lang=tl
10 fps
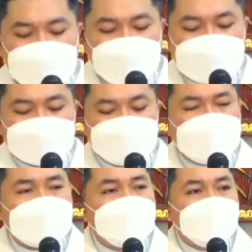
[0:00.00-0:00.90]
at
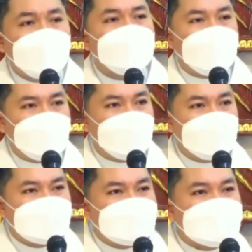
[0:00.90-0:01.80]
magbunga
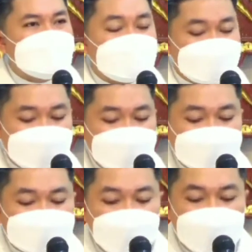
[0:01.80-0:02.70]
sa
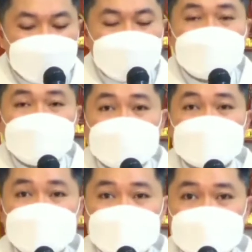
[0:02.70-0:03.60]
salita ng
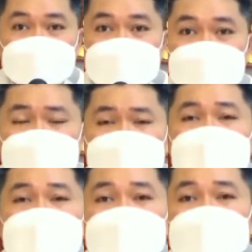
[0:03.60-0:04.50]
Diyos
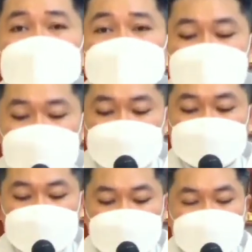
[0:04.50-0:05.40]
na
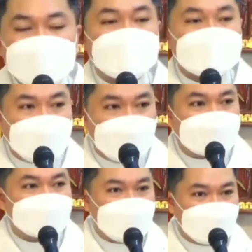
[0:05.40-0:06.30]
itinatanim sa
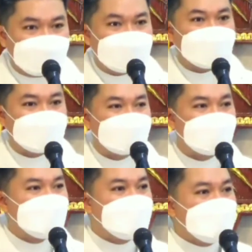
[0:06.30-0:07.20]
atin.
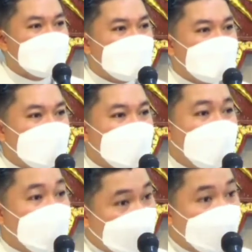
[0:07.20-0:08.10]

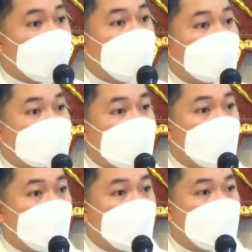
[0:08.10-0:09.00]
Araw-araw,